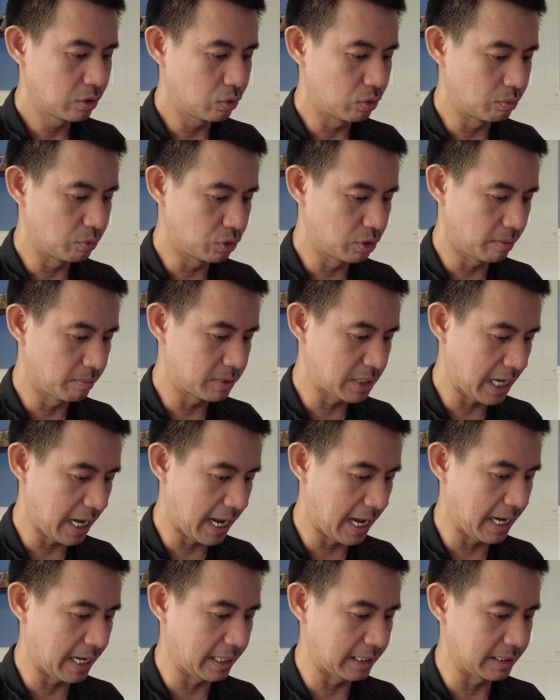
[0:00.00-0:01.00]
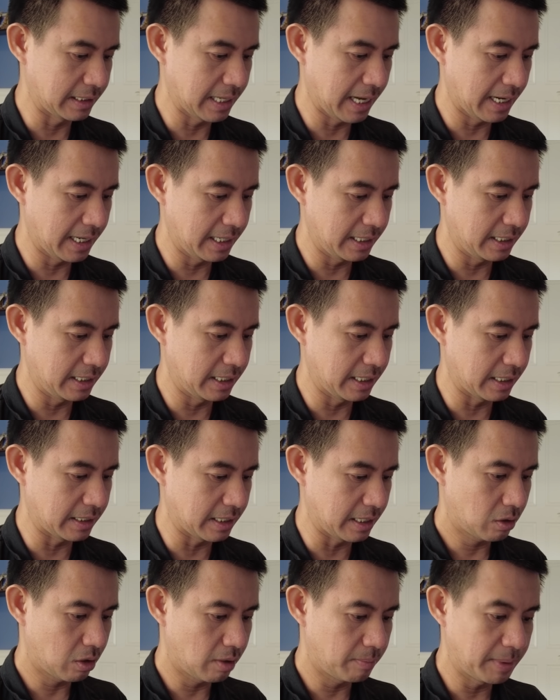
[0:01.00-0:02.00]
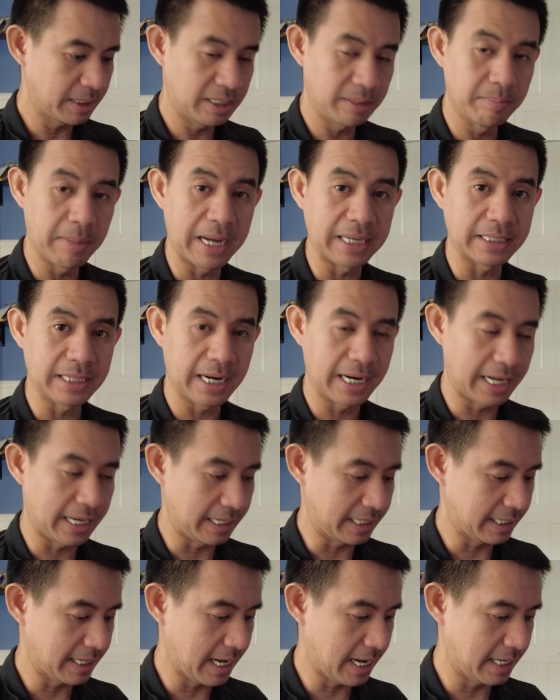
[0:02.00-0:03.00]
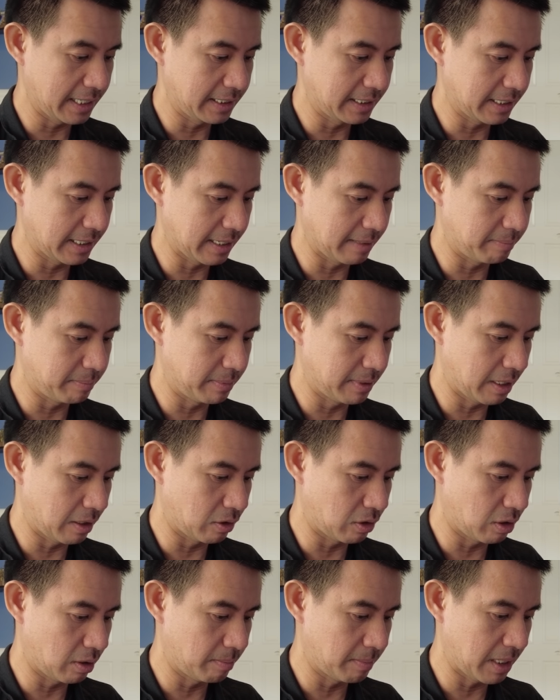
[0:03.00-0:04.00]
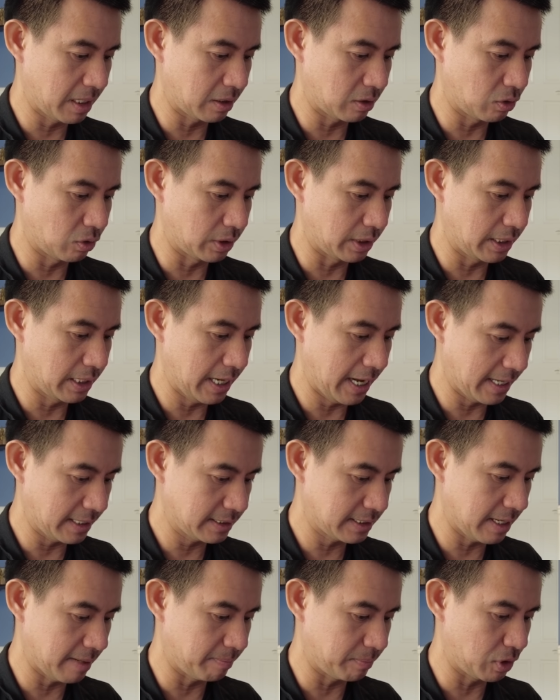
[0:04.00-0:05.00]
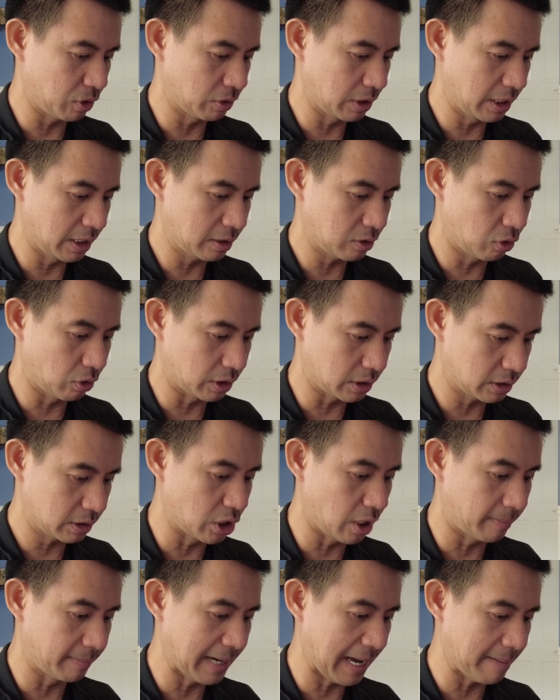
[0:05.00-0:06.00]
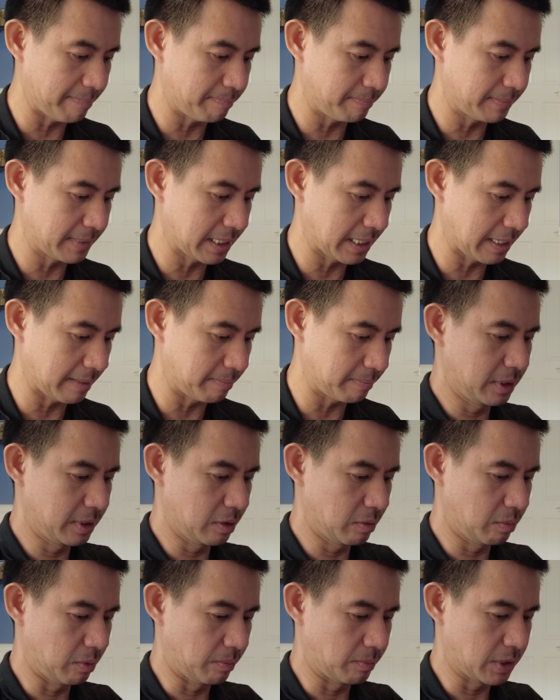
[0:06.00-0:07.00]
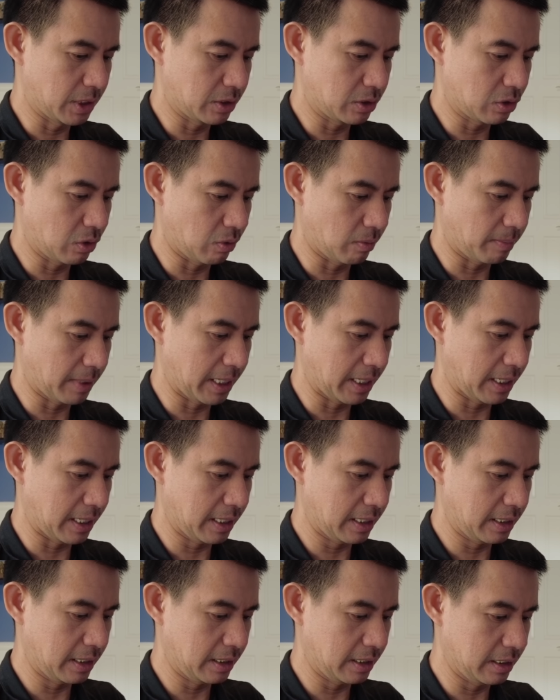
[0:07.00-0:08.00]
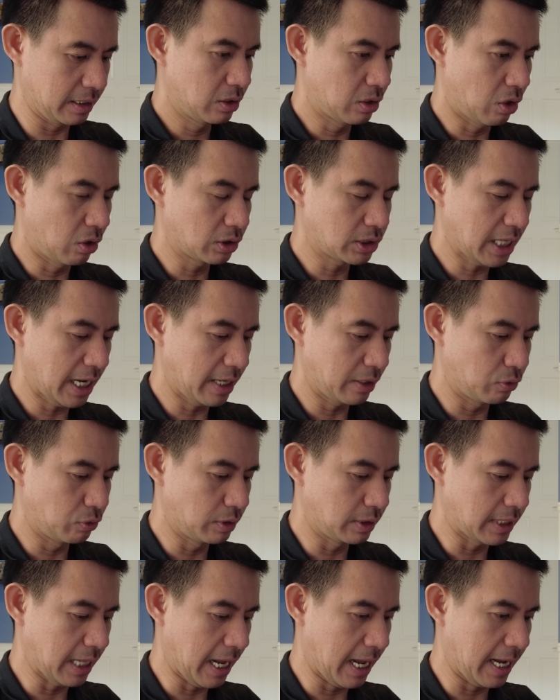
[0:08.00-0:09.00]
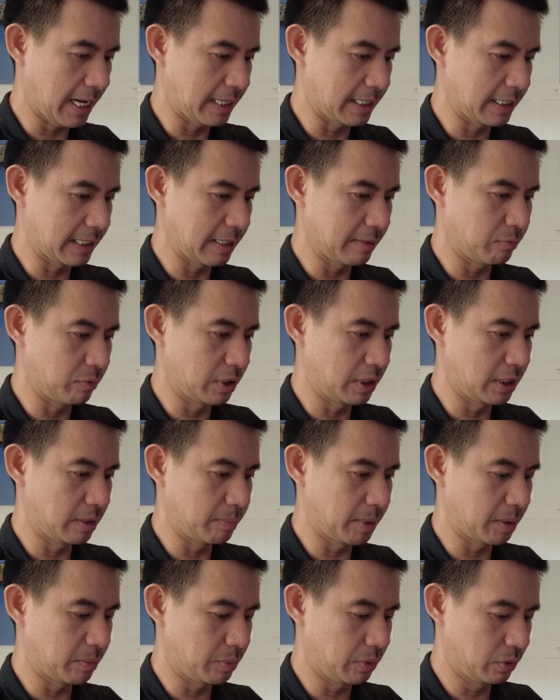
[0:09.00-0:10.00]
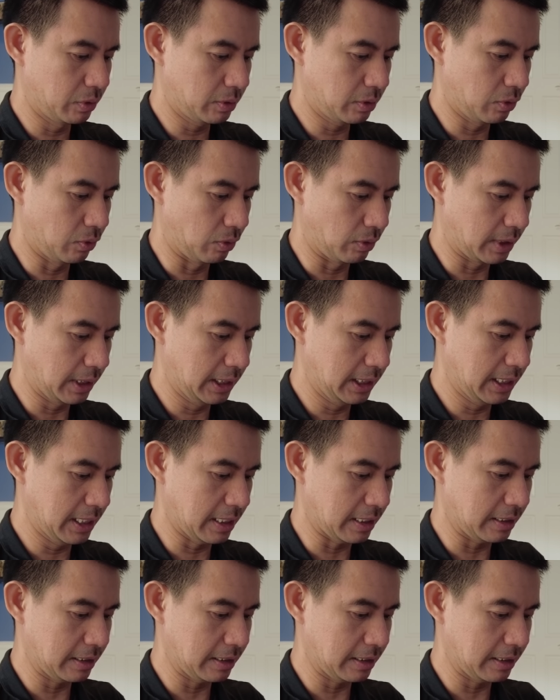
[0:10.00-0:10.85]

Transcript: คุณผู้ชมจะอ่านรายละเอียดข้อปฏิบัติอะไรก็ได้นะครับแล้วก็มากด accept ตรงนี้กดยอมรับนะคเดี๋ยวผมจะส่งไปให้น้องชายคุณตานะครับวันนี้เป็นผู้ถูกเลือก